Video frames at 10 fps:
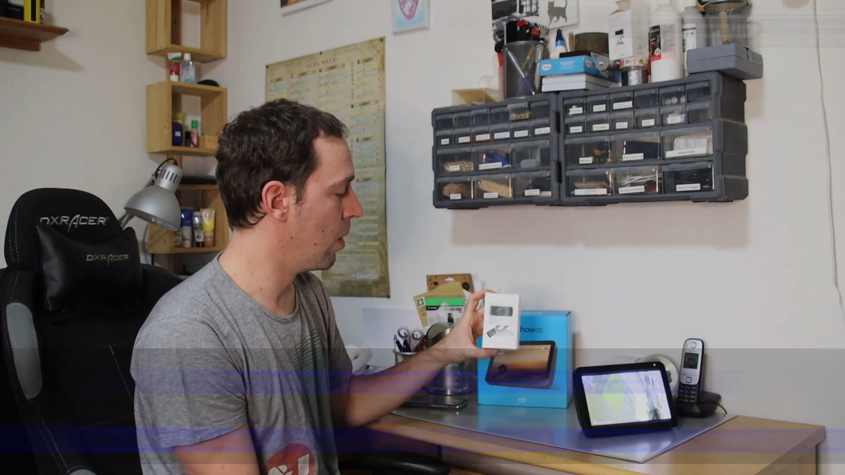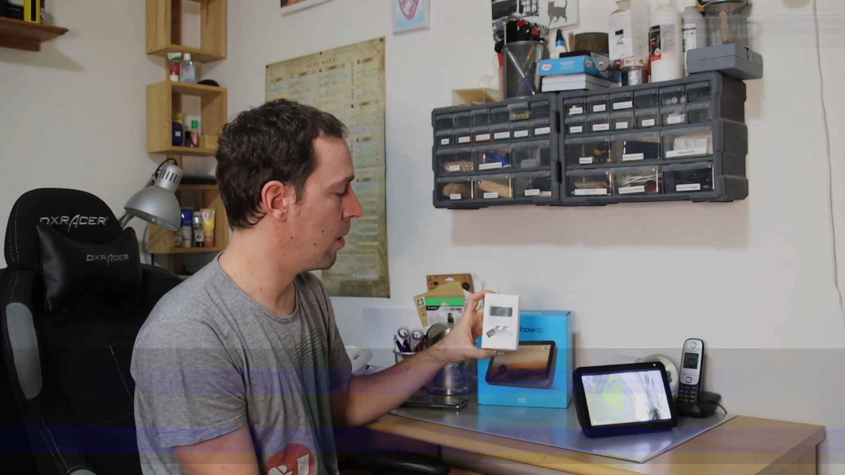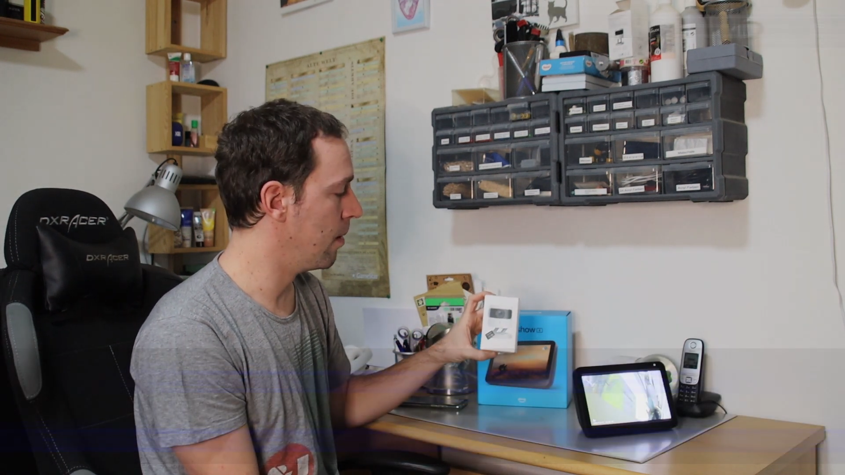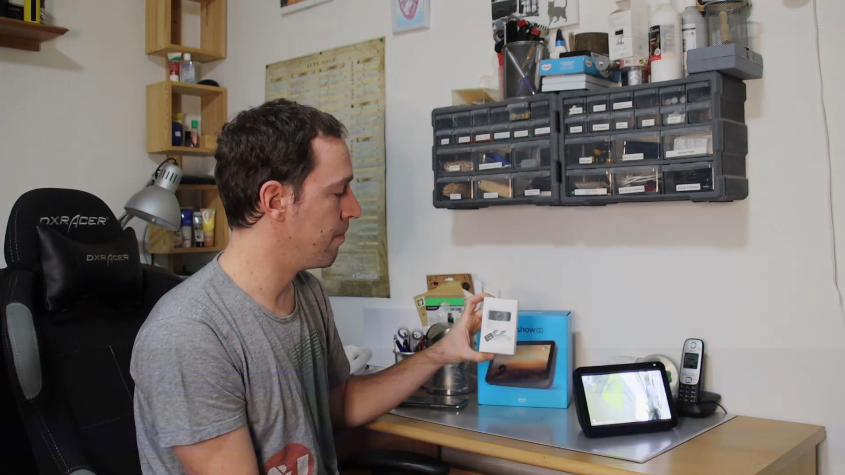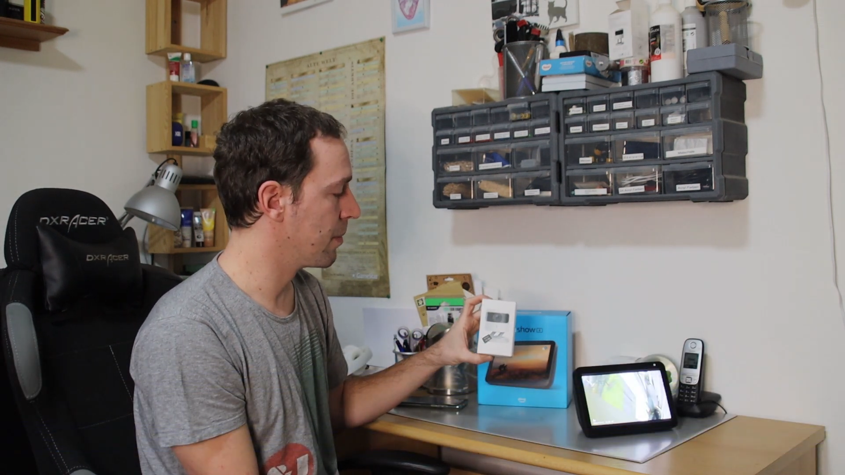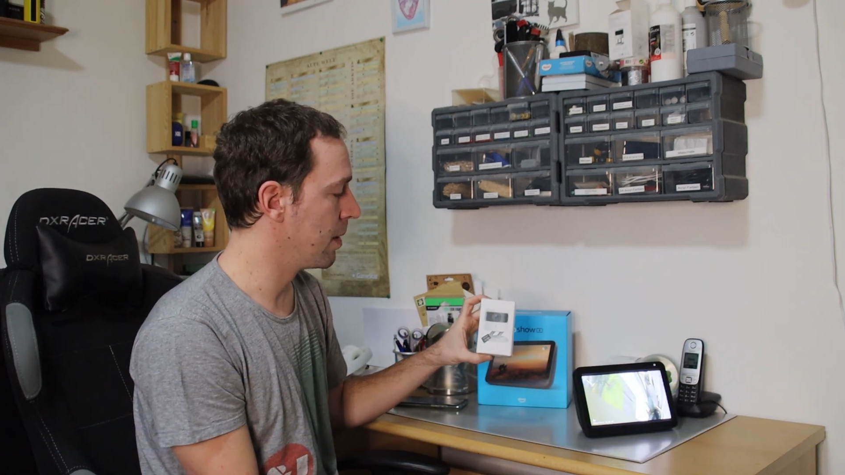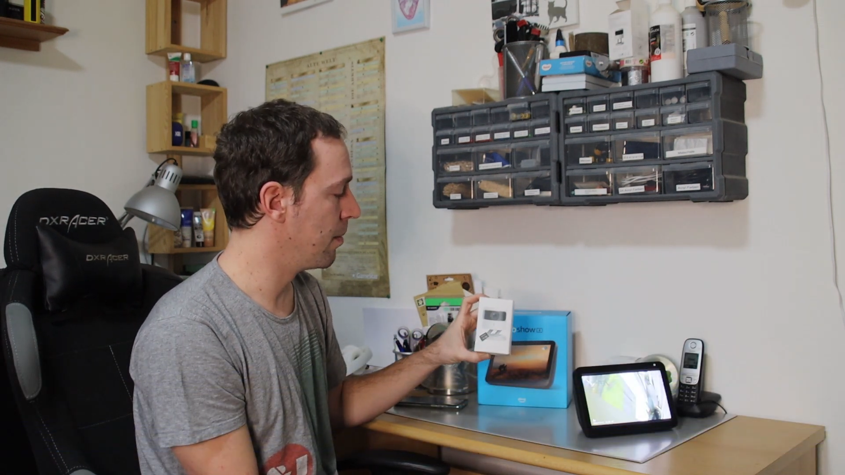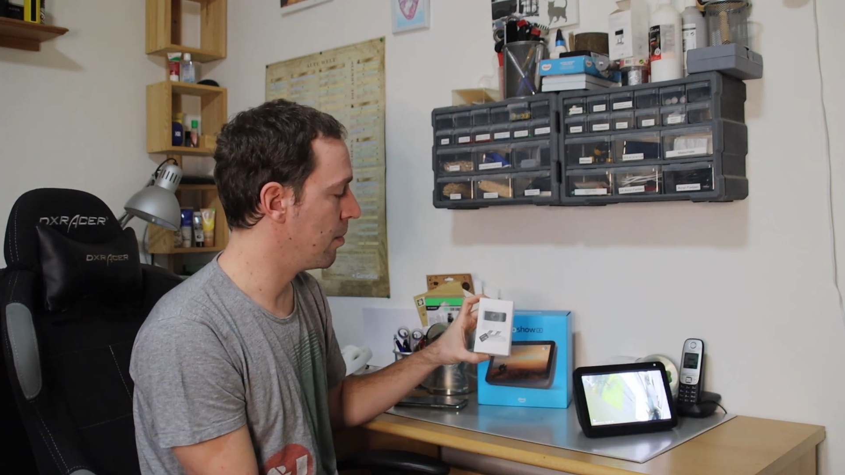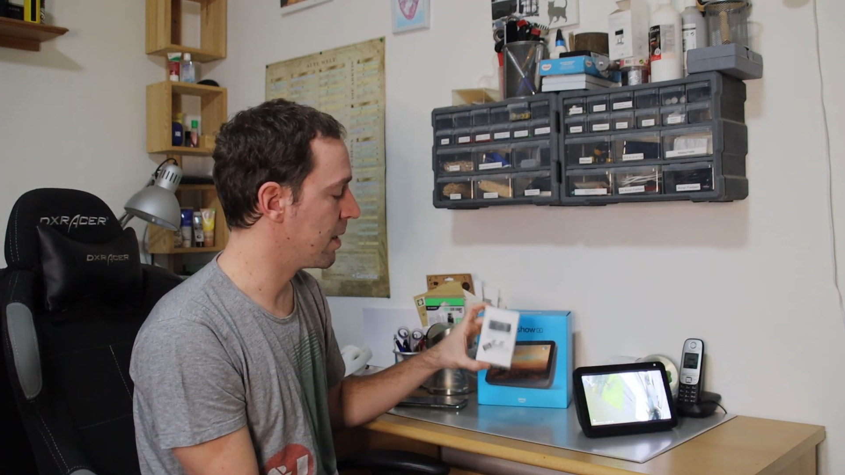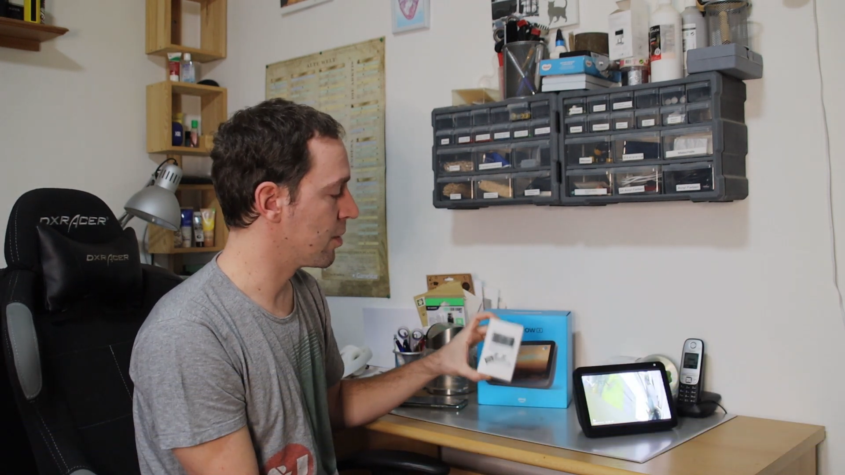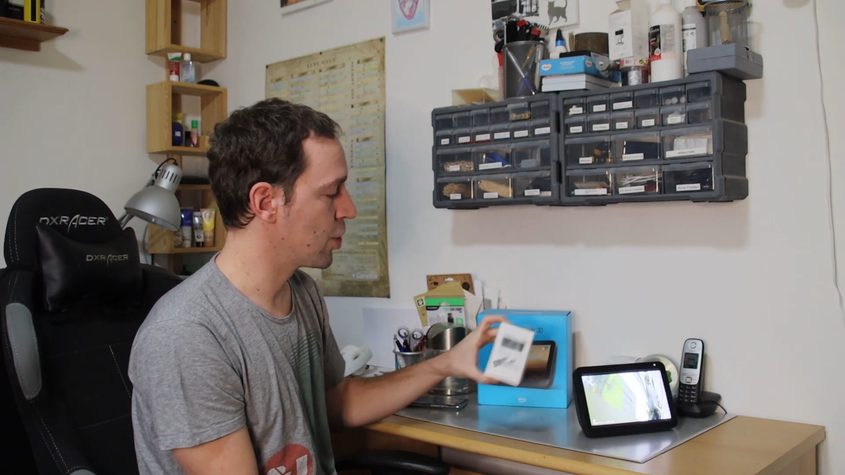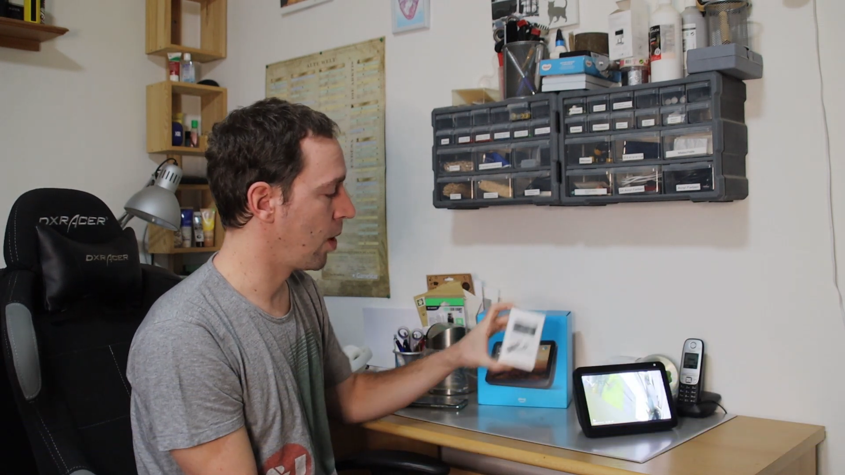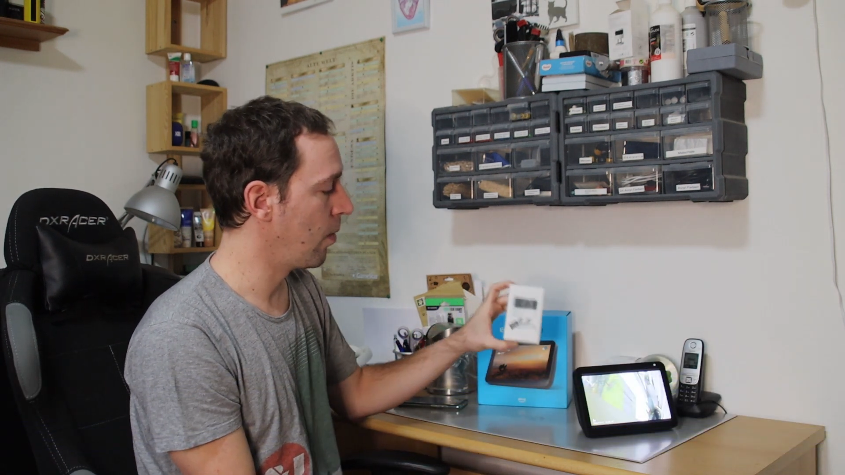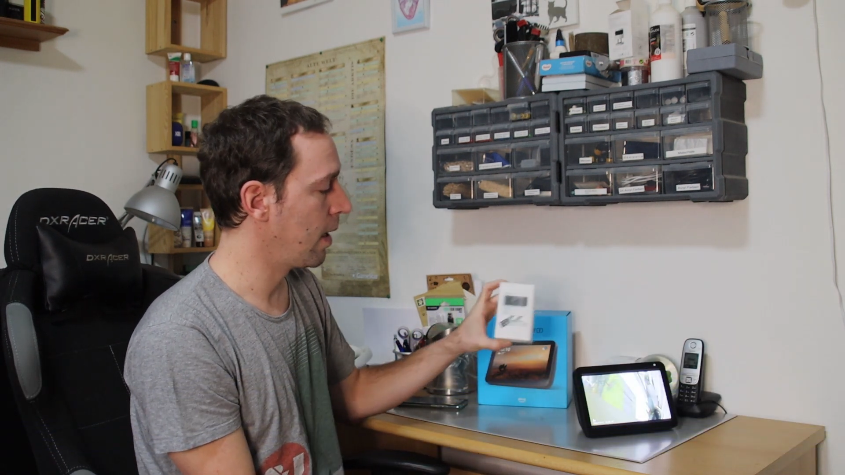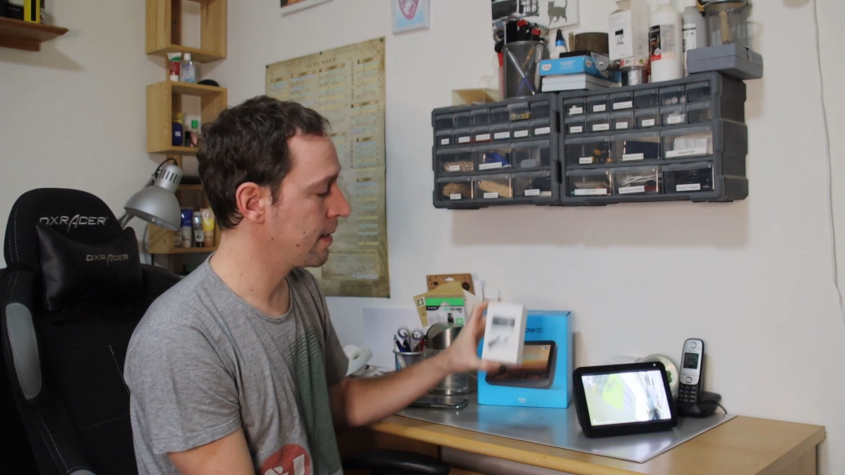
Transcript: ähm, über den Show